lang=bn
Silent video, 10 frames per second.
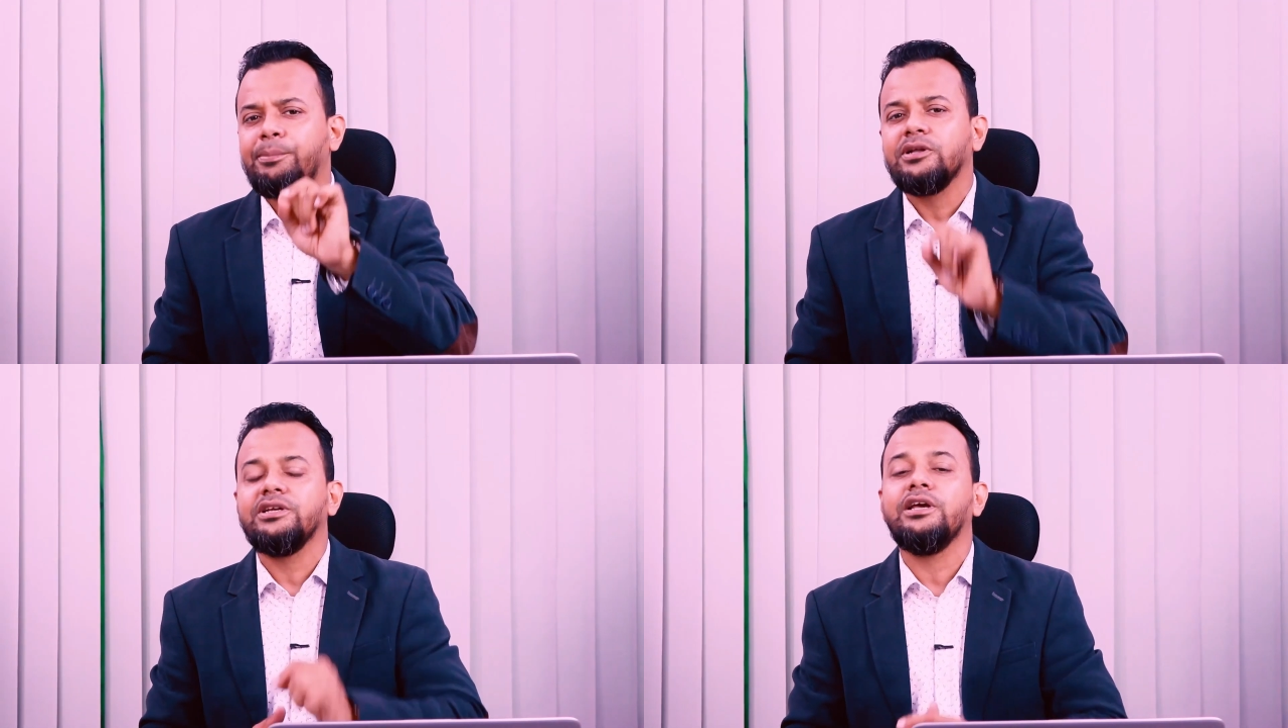
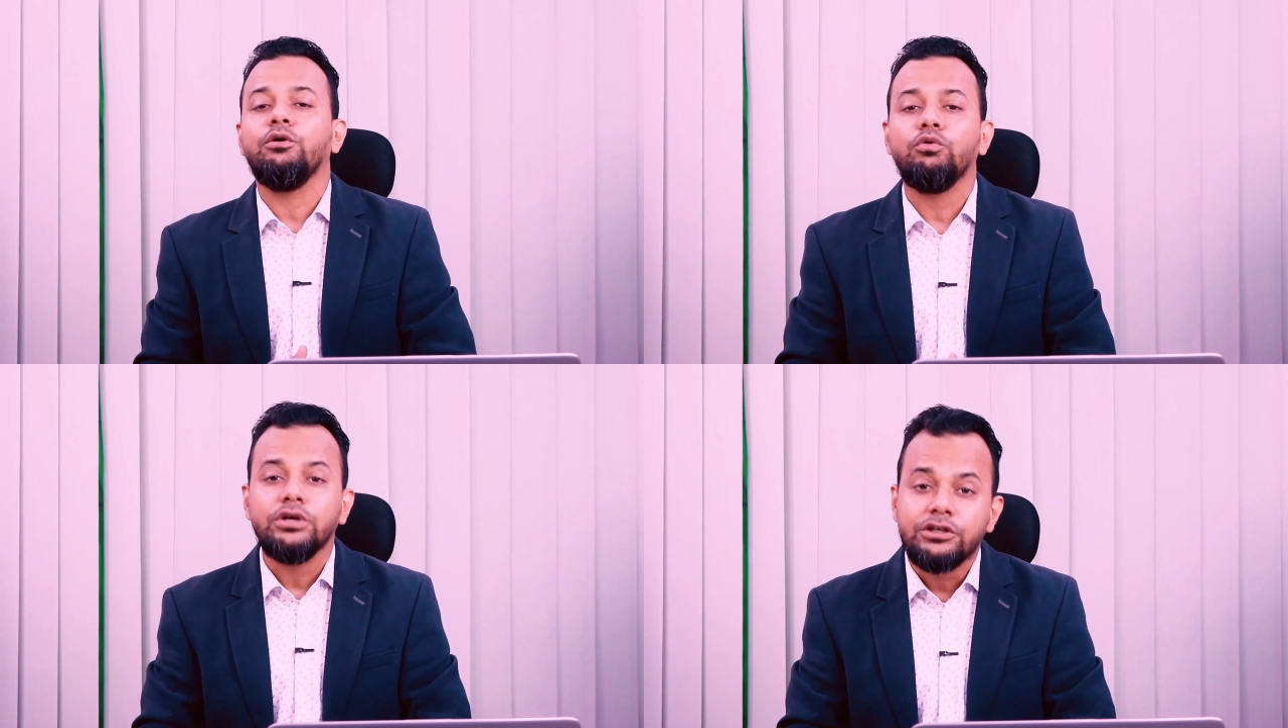
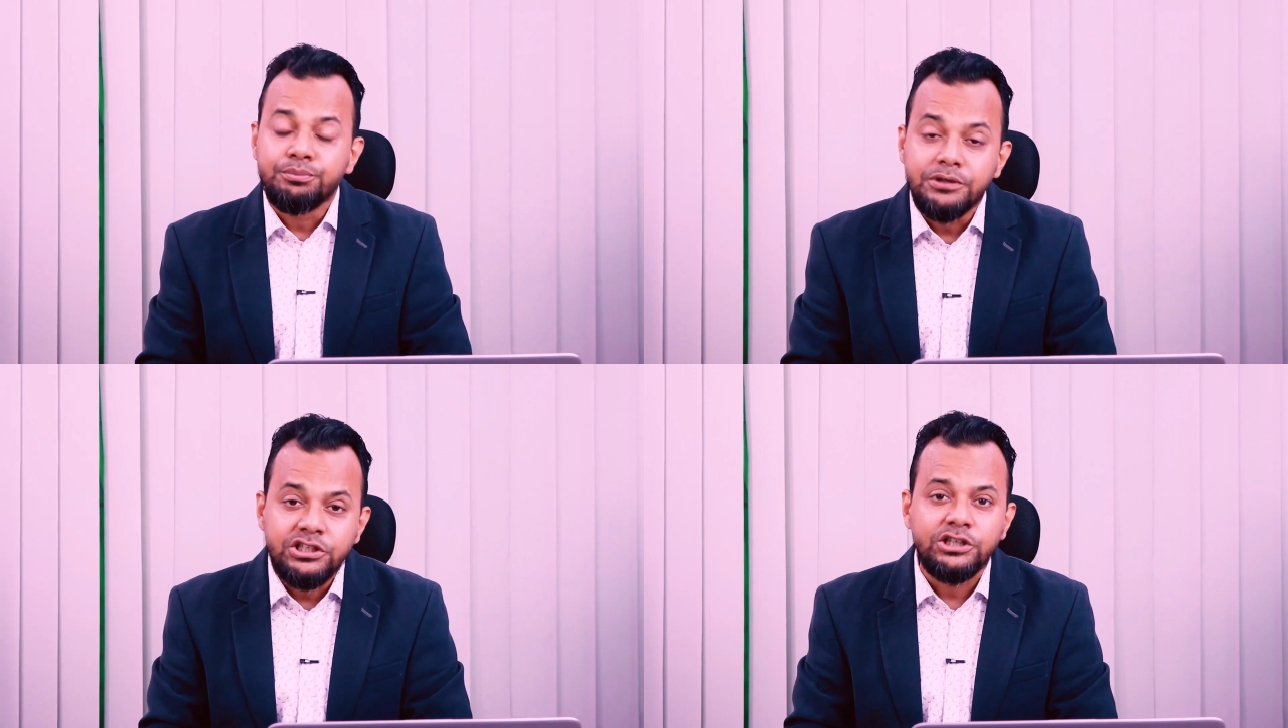আপনাদেরকে ওই
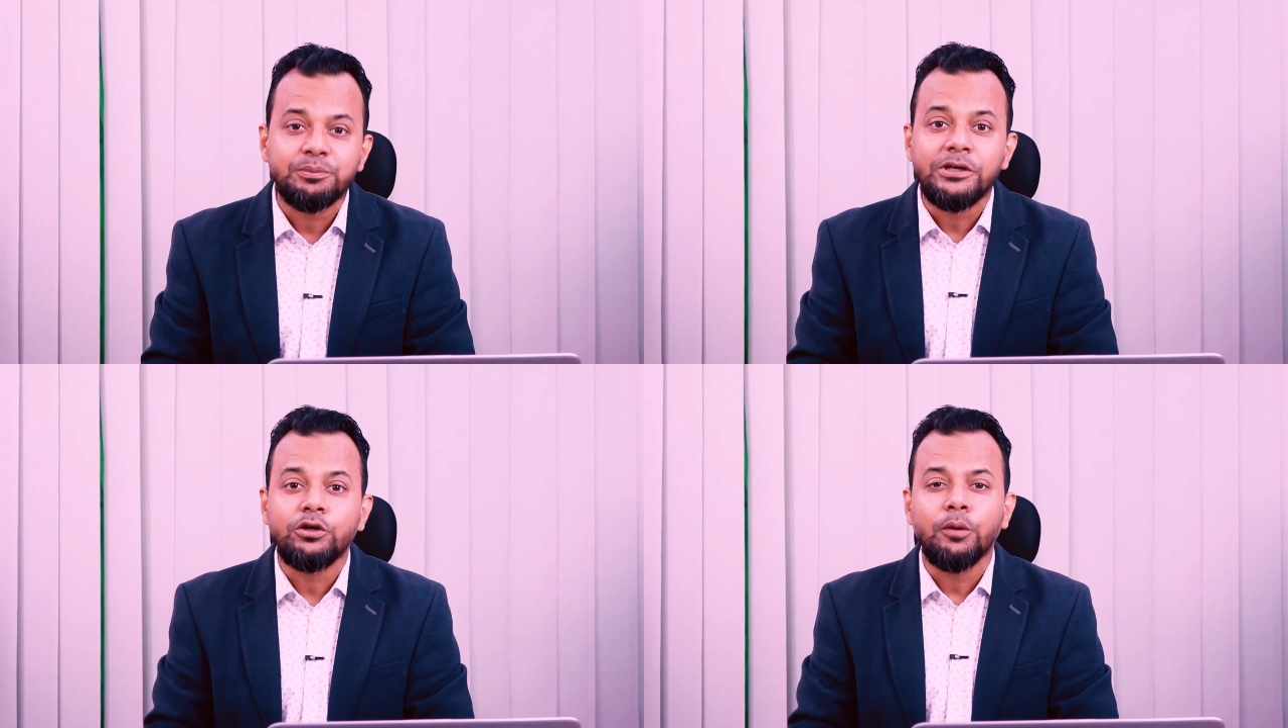
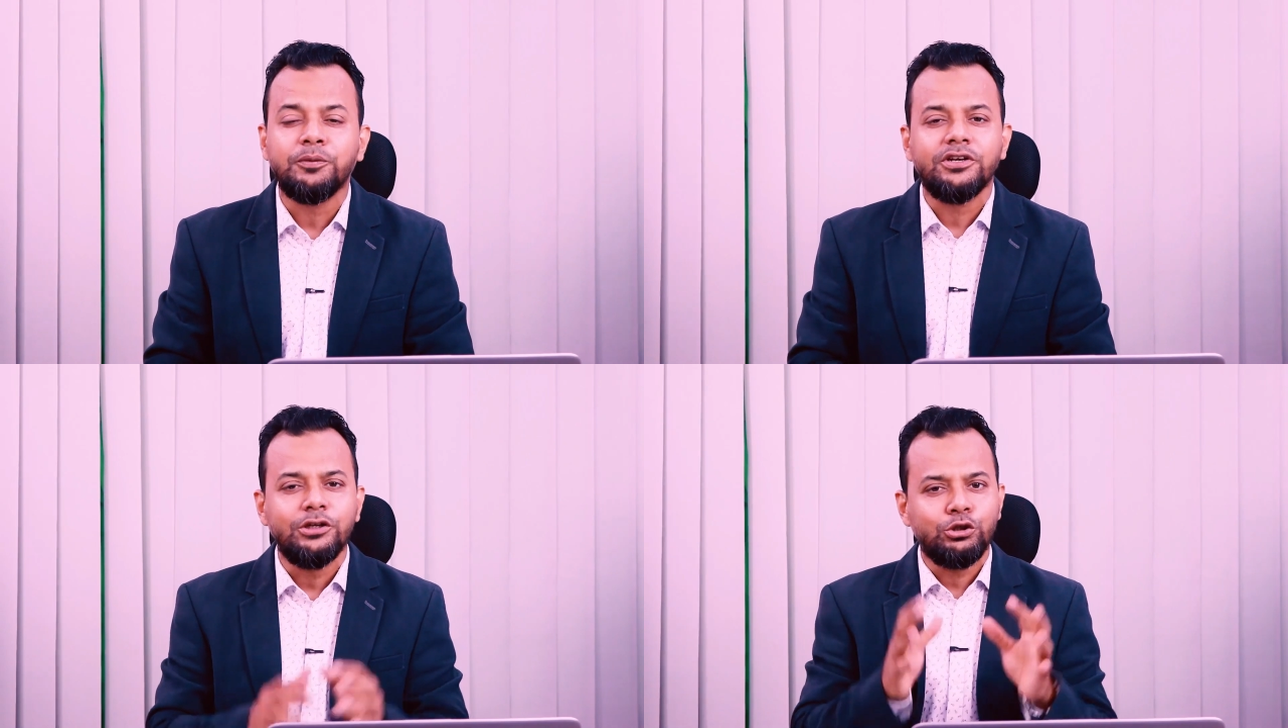বিশেষ
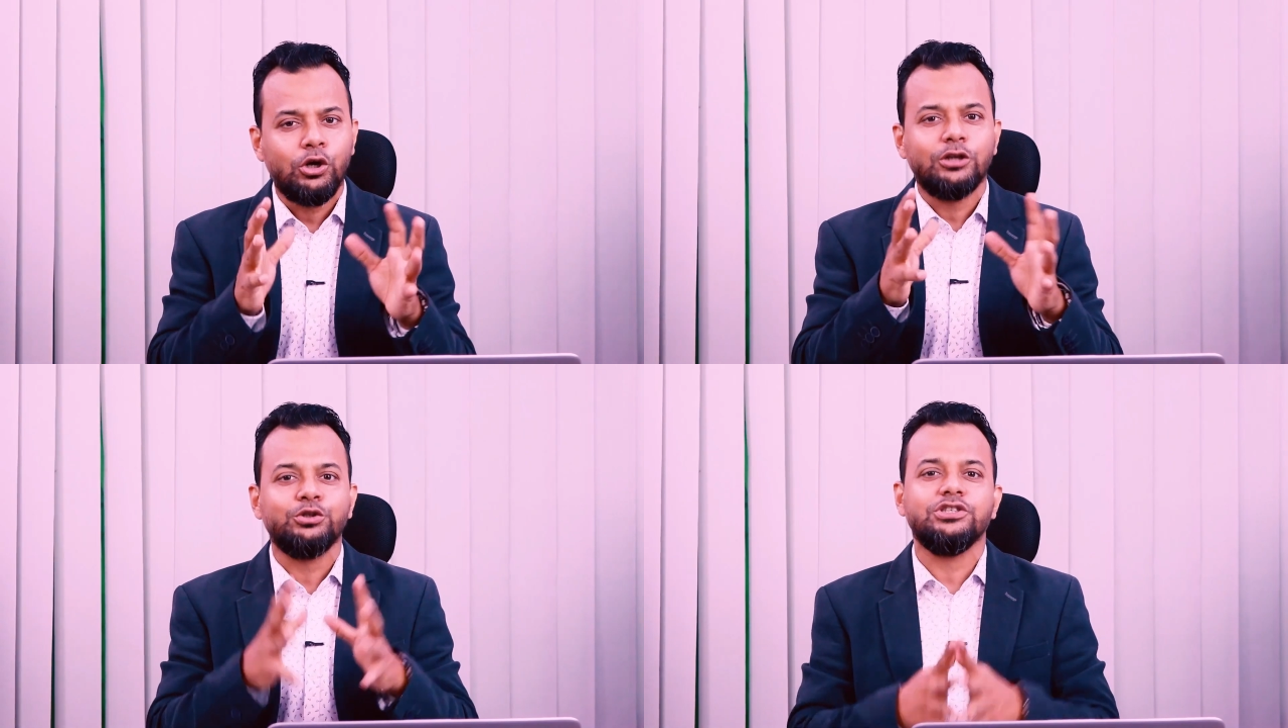বিজ্ঞপ্তিটি
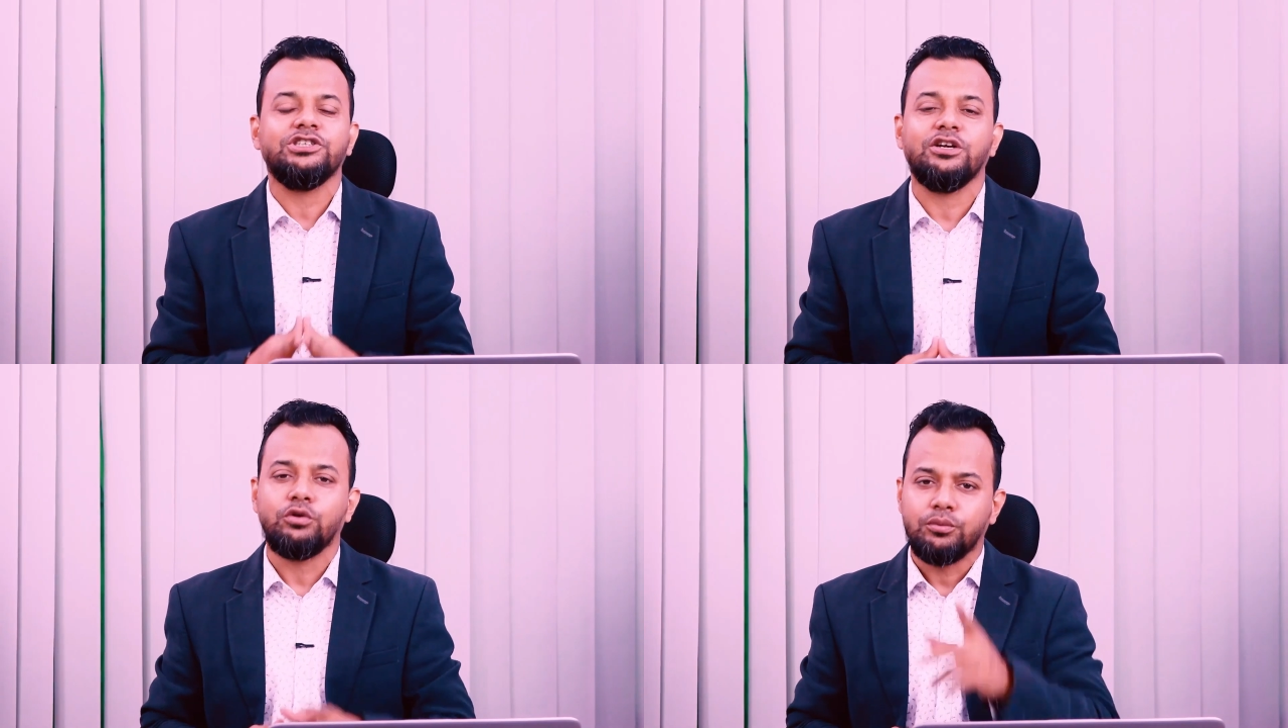
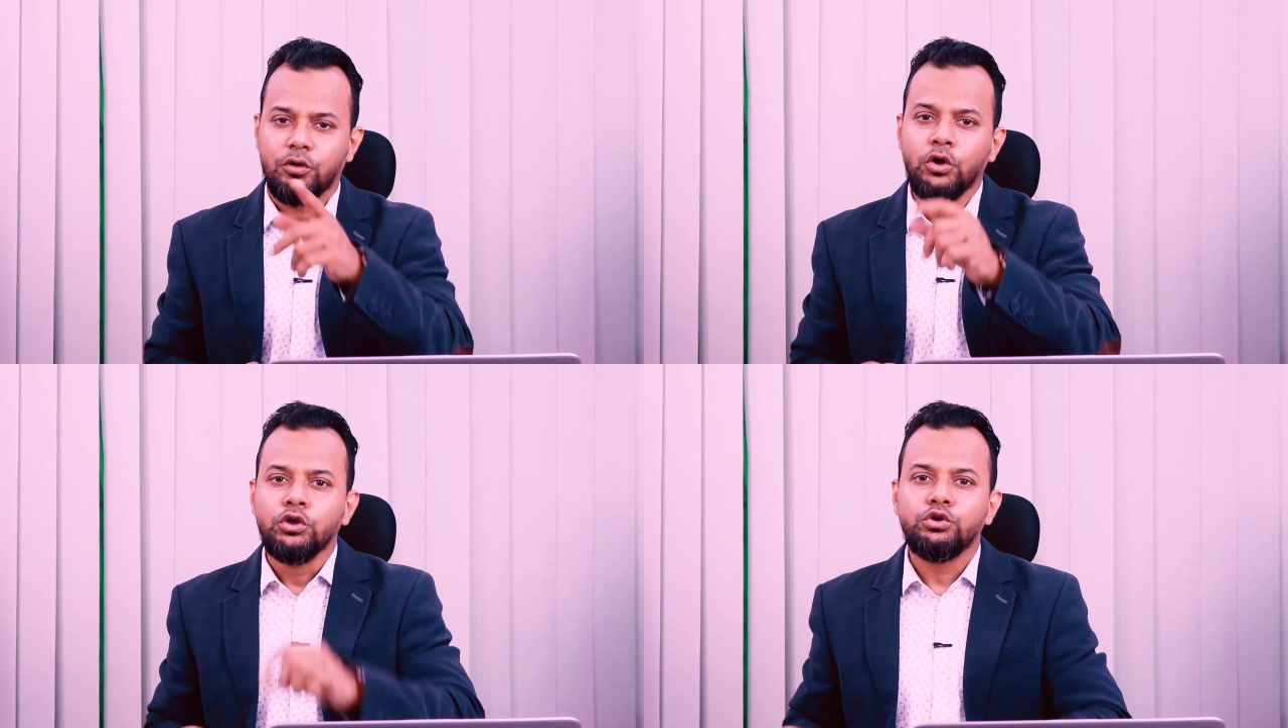সরাসরি শেয়ার
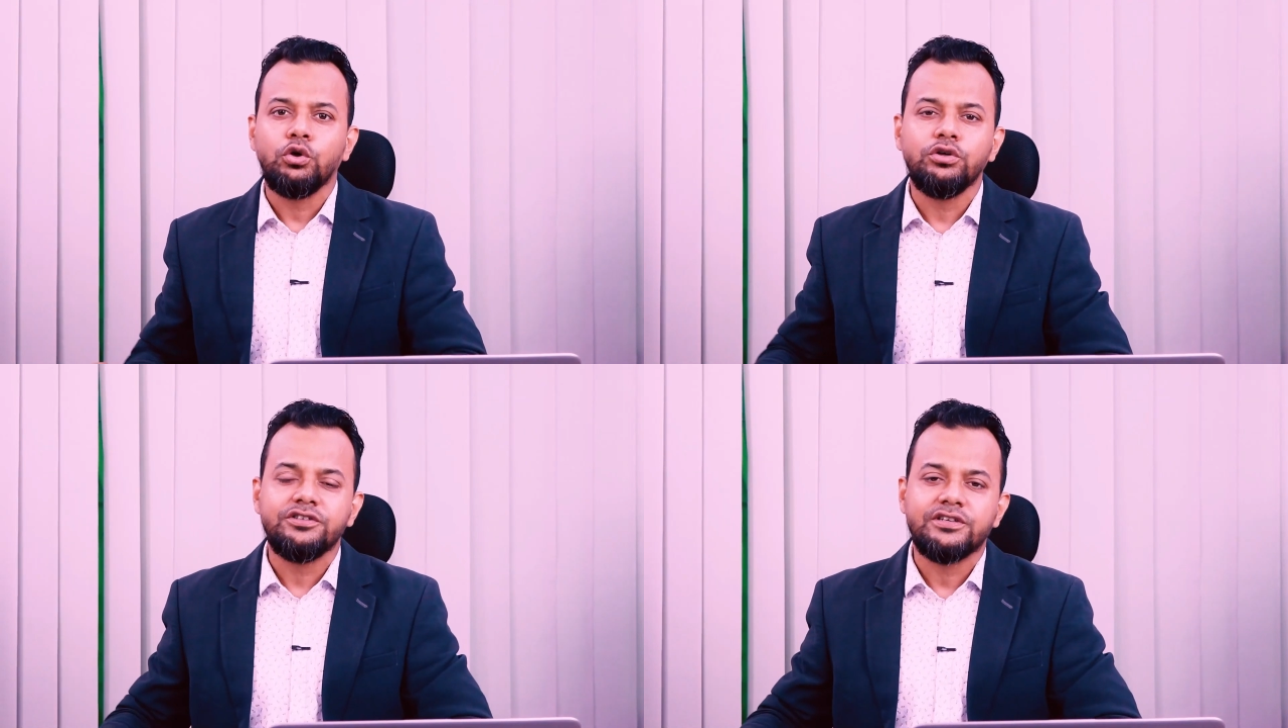করব
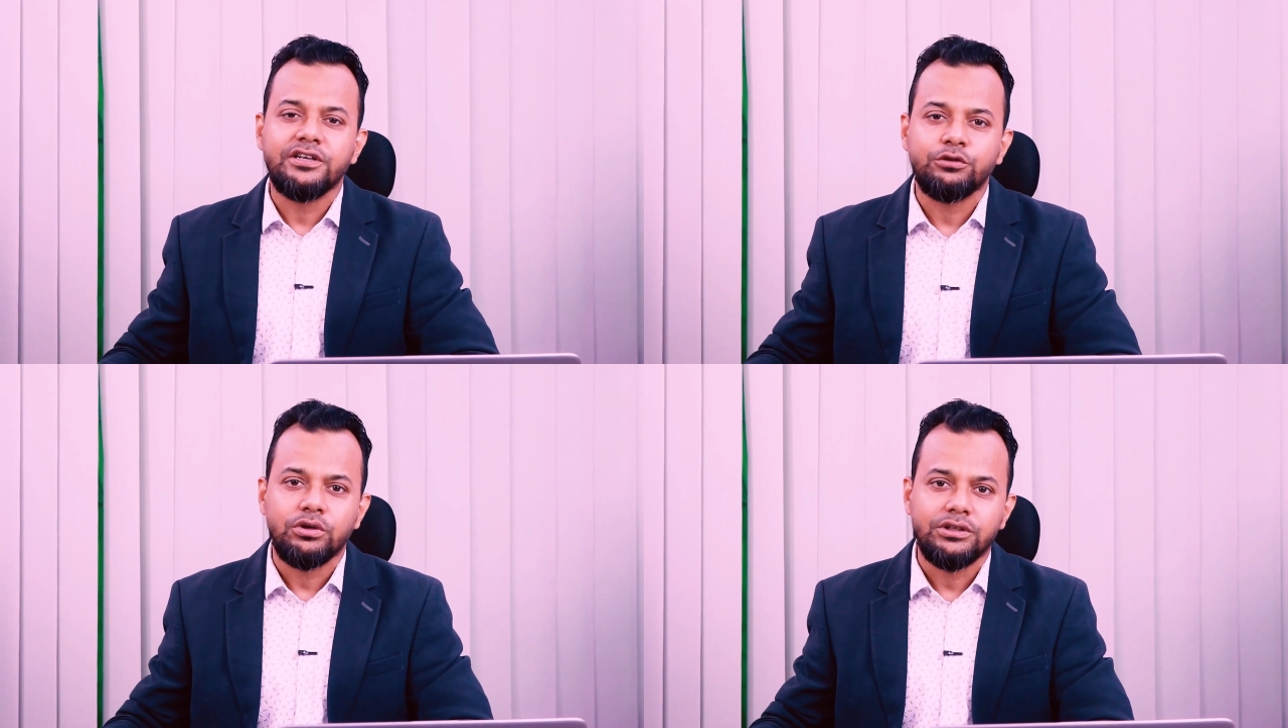চলুন স্ক্রিনে